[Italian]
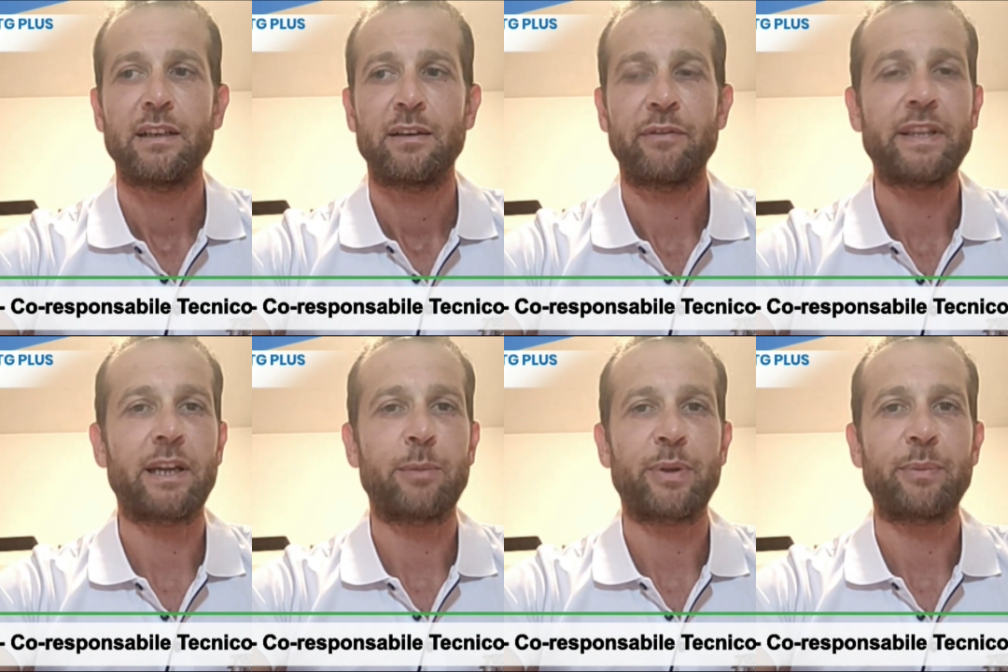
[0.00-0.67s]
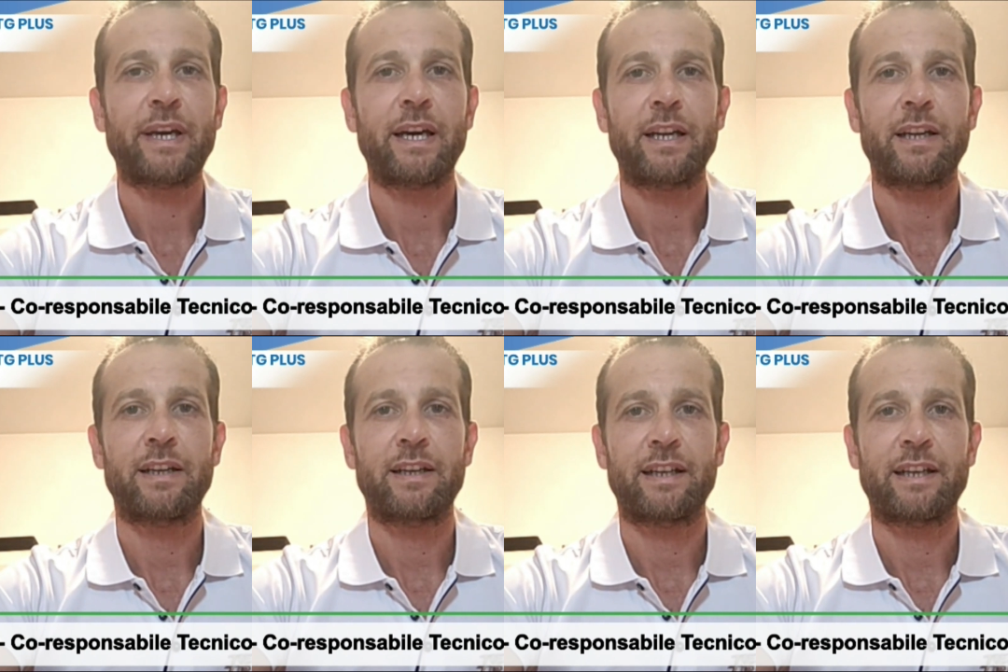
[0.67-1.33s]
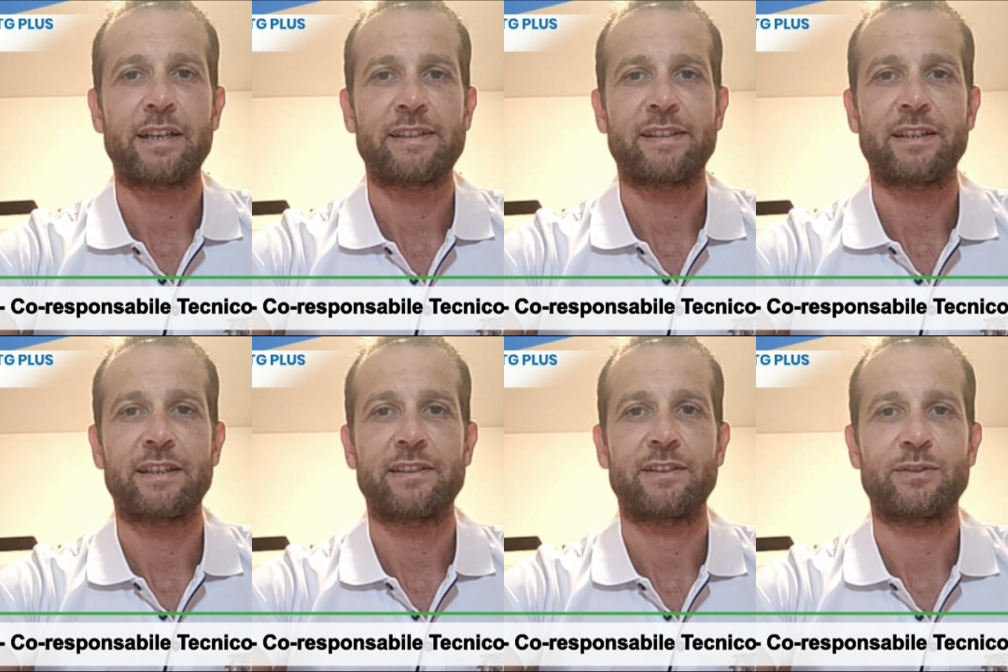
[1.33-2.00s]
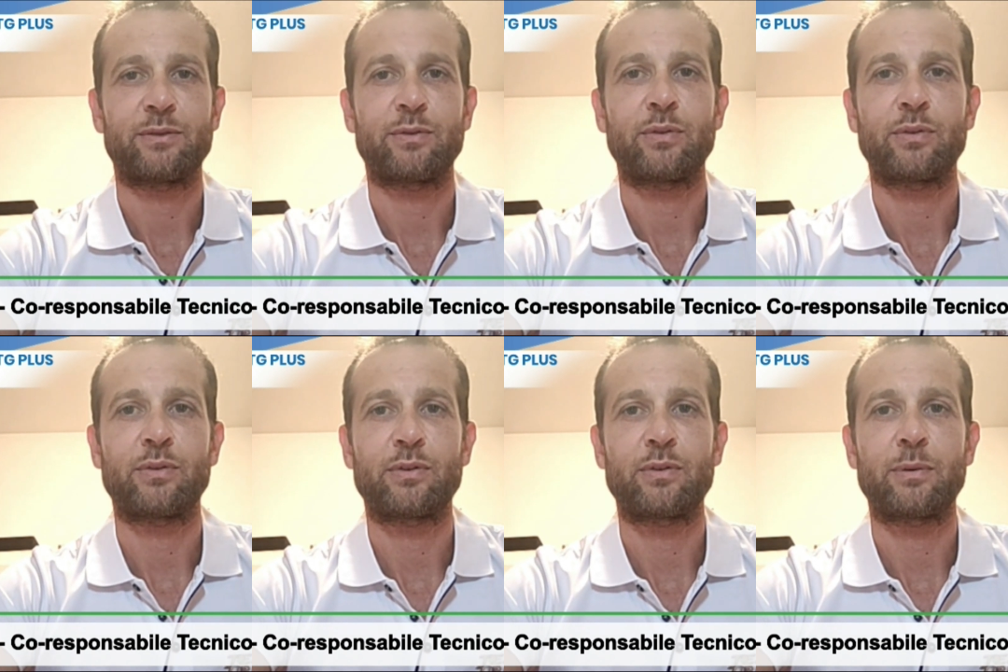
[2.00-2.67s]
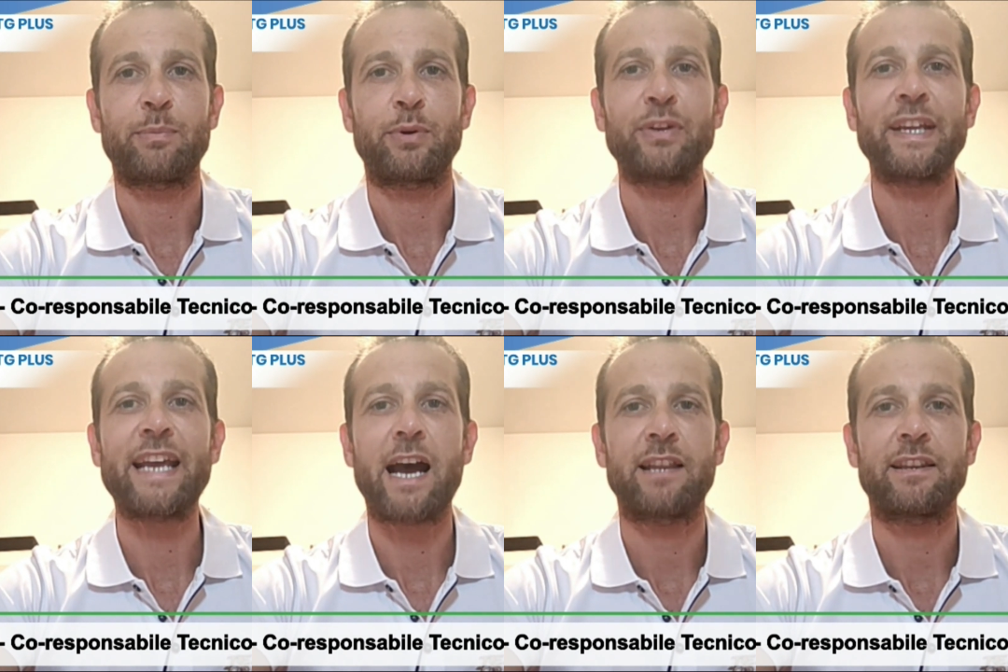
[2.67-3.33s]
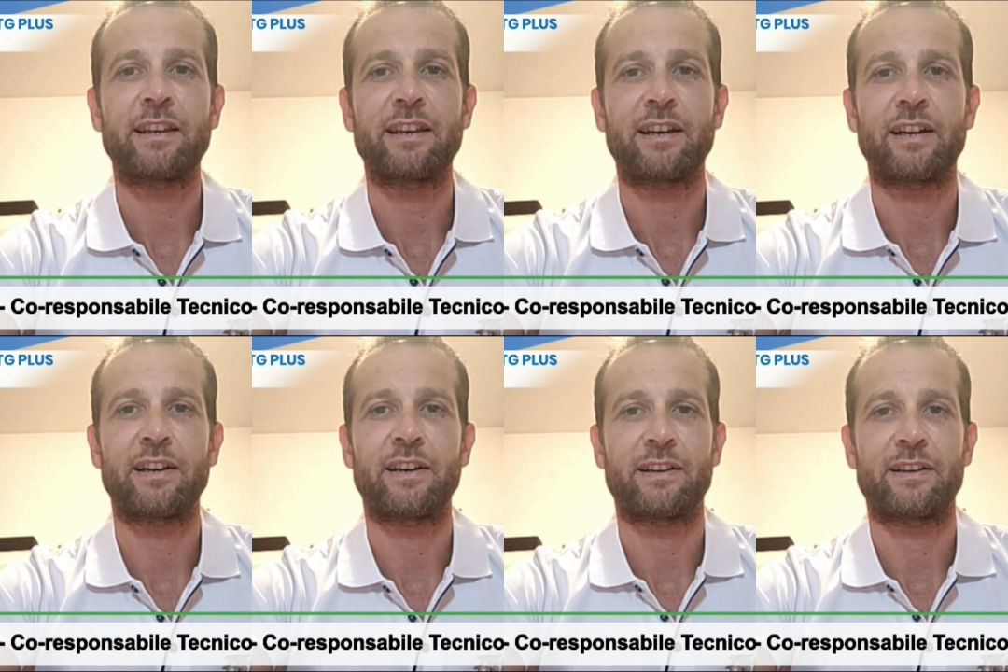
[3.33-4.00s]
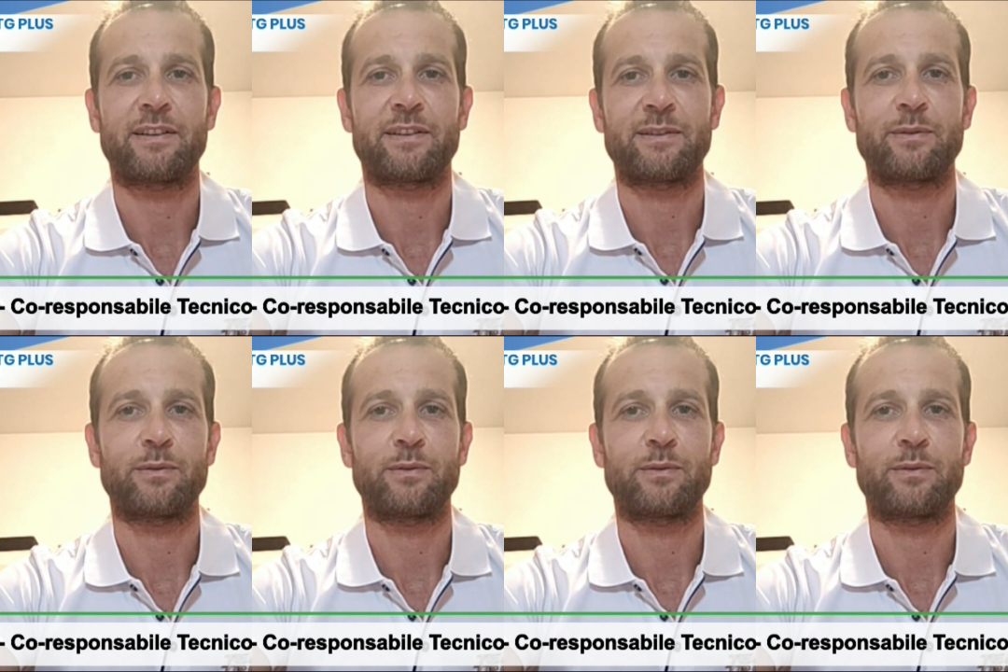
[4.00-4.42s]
Fin dalla prima gara le ragazze si sono prodigate a